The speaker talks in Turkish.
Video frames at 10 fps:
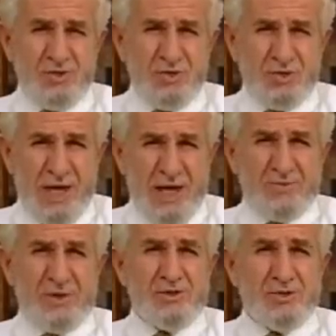
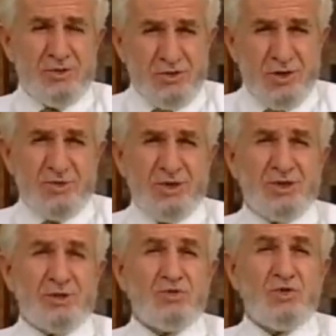güzel bir gün olduğu
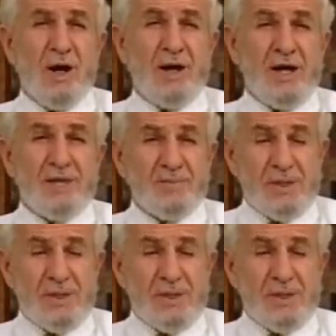için, mübarek